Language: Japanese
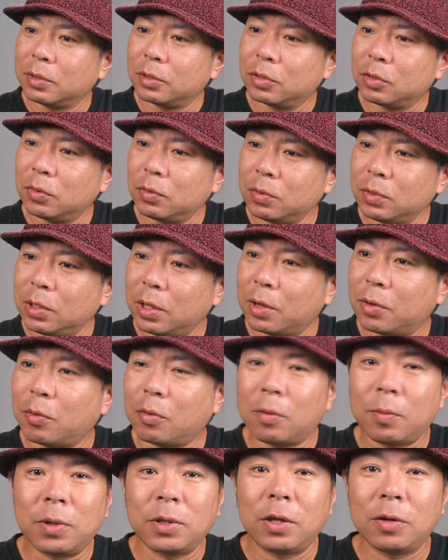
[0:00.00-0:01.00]
正直
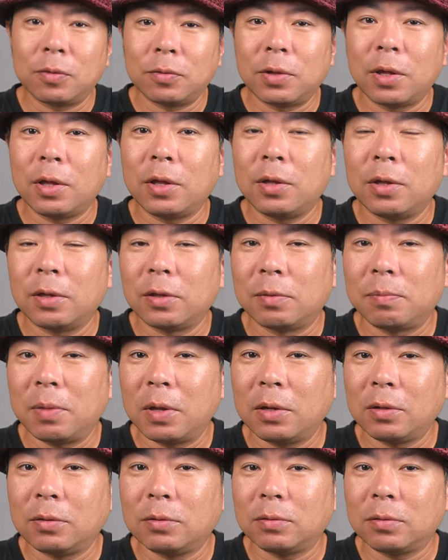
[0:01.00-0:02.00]
ここまでのね、
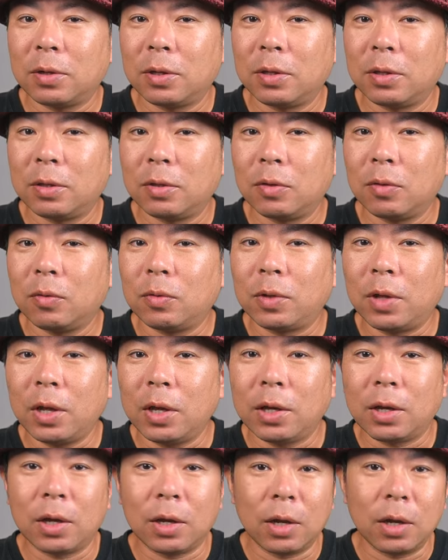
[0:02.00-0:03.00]
スペックは必要
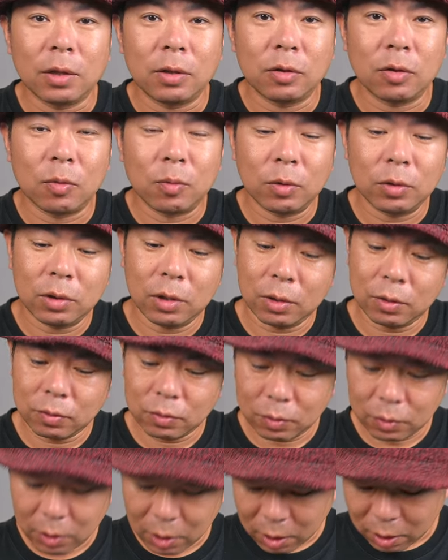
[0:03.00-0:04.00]
ないかなって思って
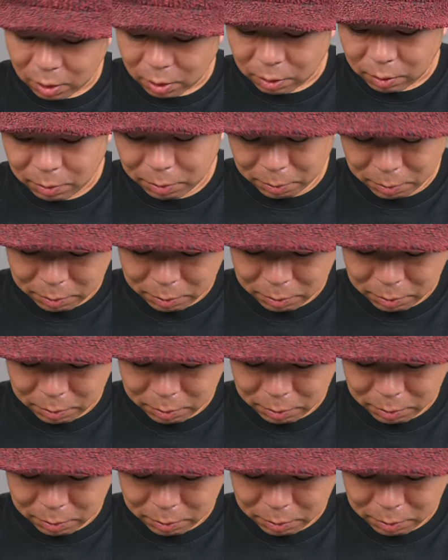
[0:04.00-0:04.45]
るので、